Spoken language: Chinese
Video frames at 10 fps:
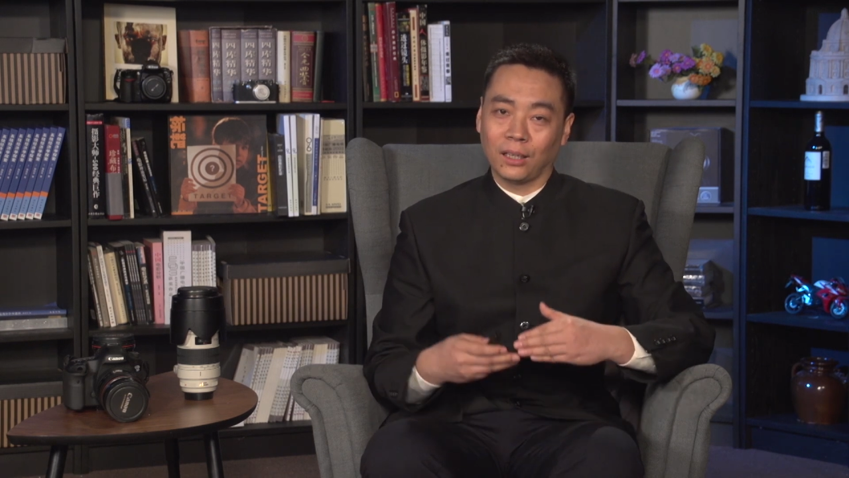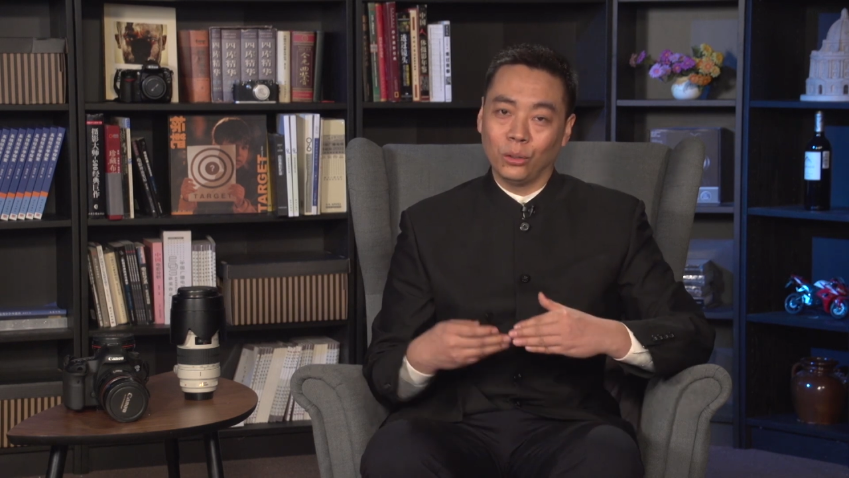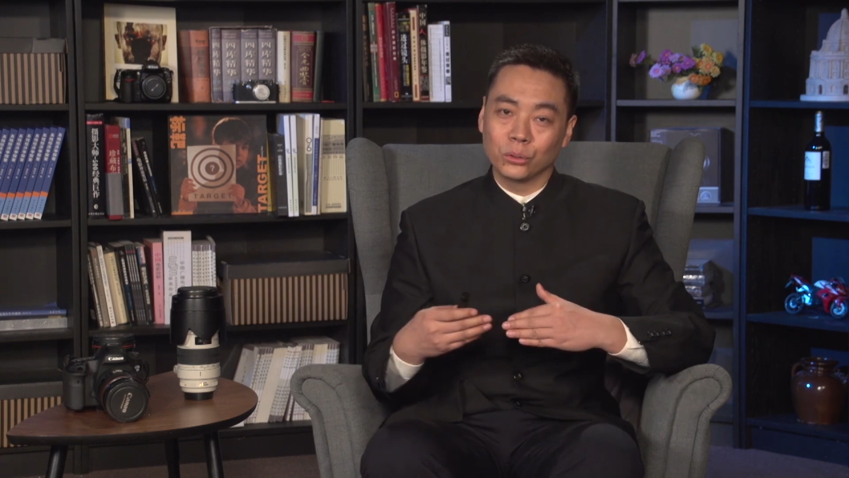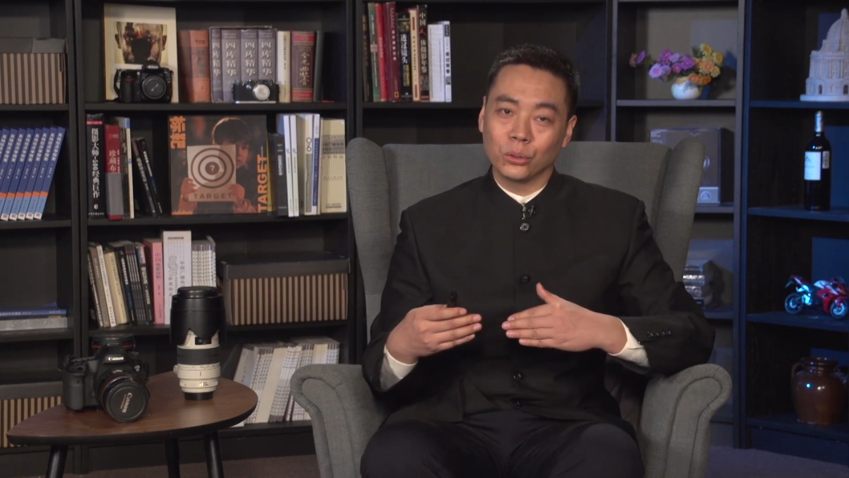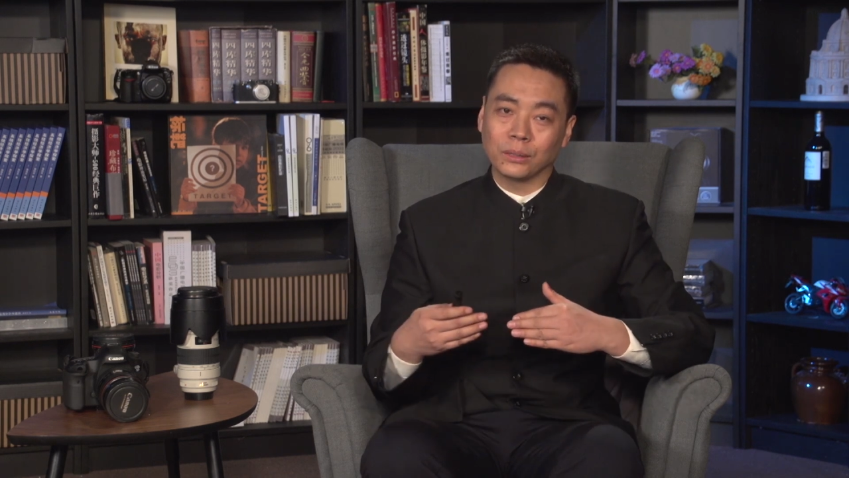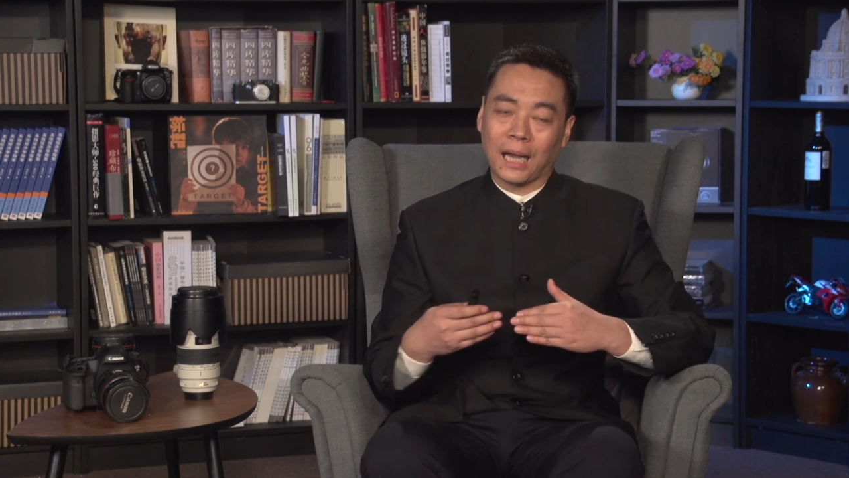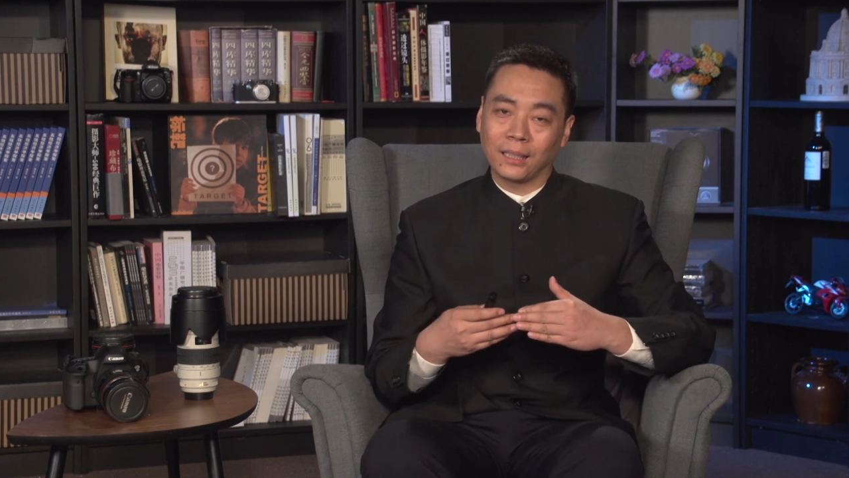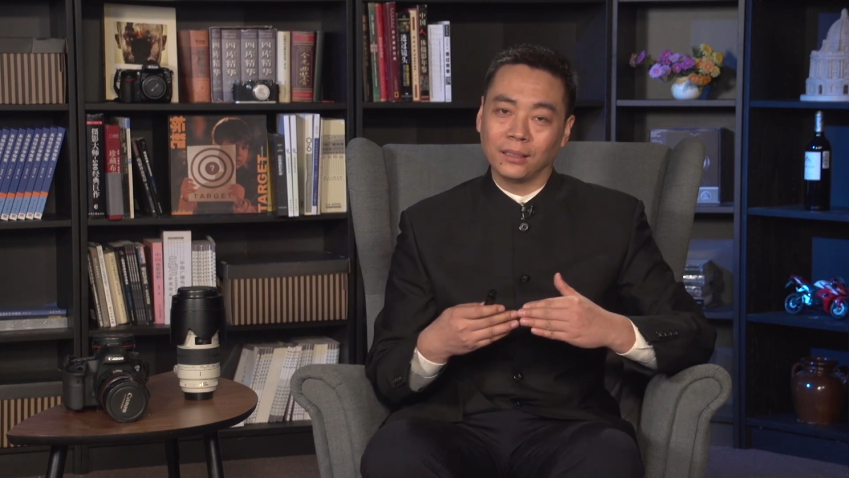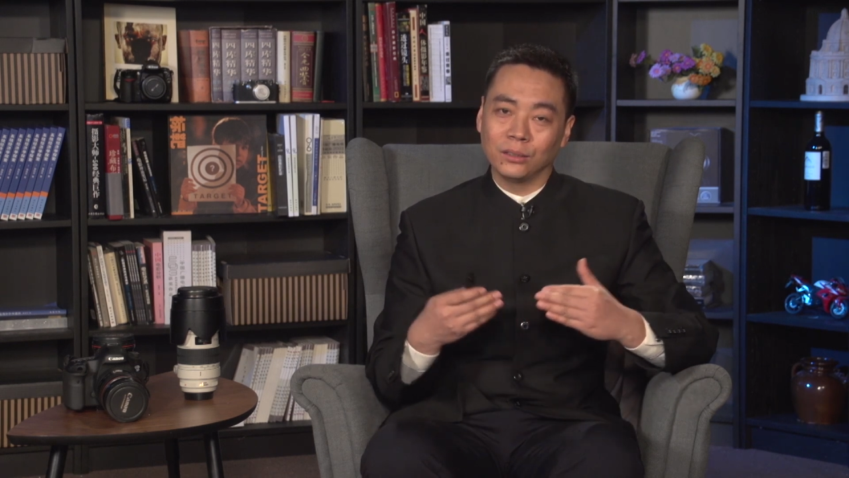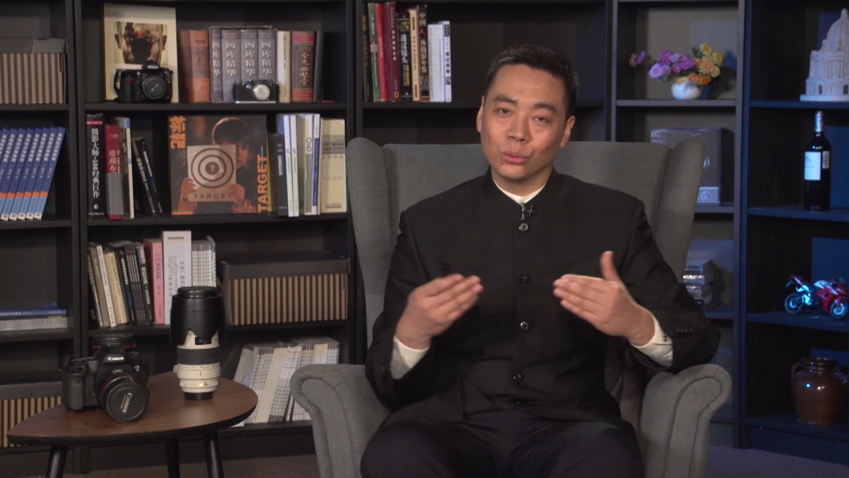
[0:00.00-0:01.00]
欧洲拿
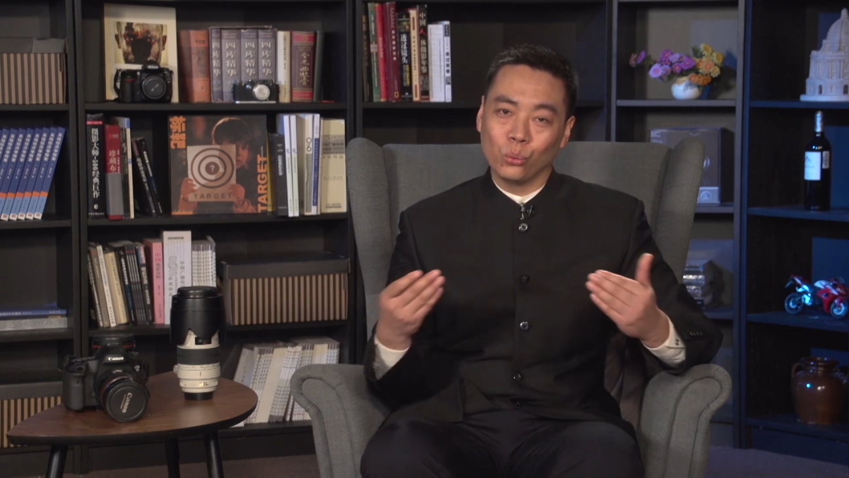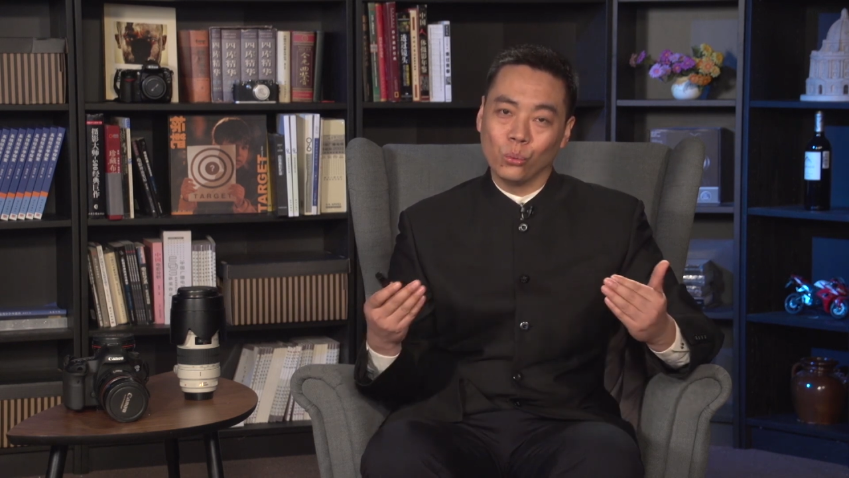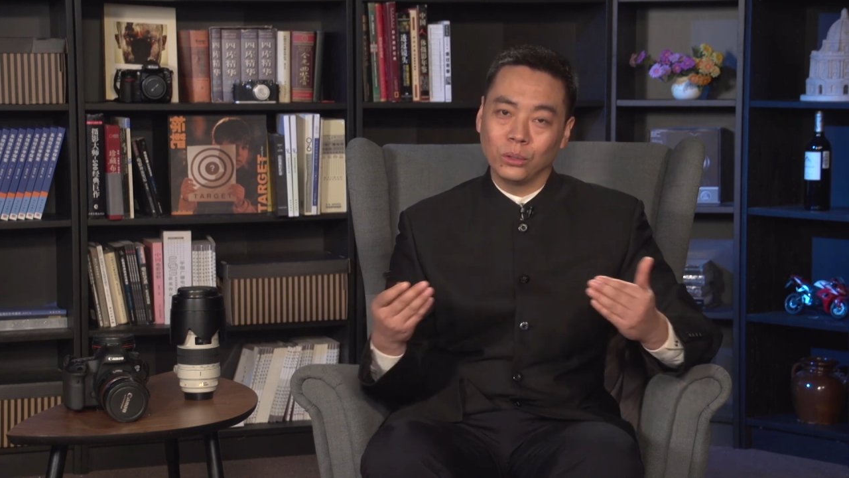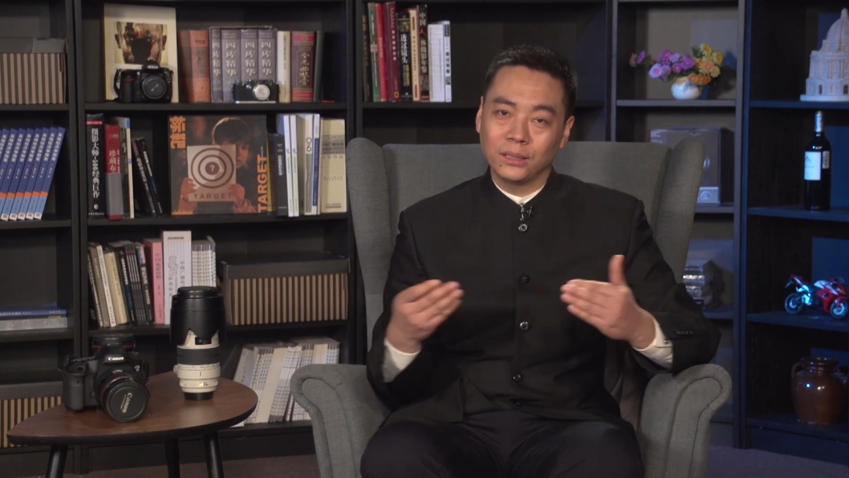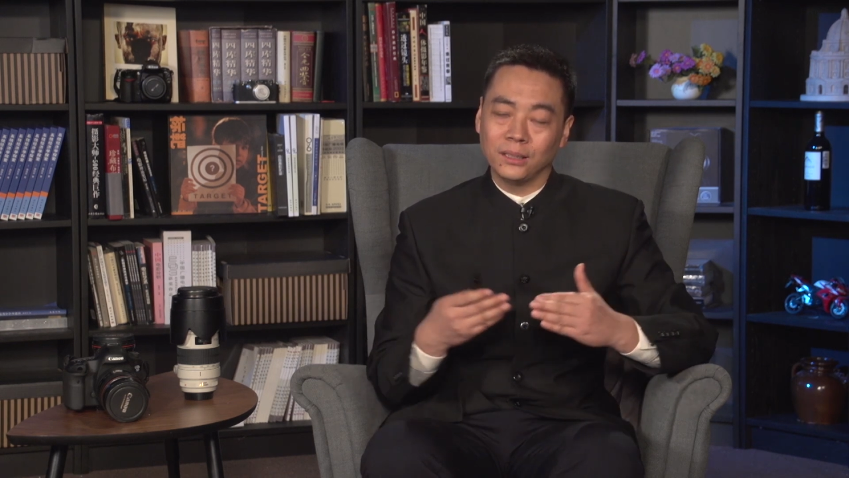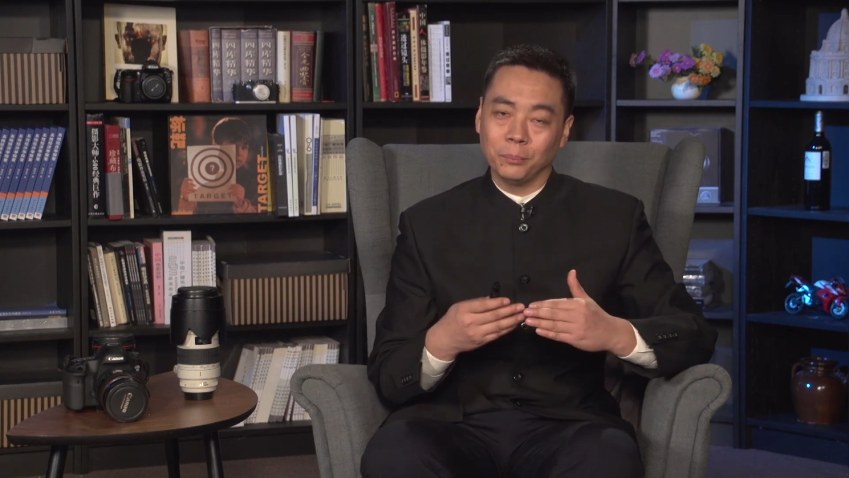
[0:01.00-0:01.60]
了一个国际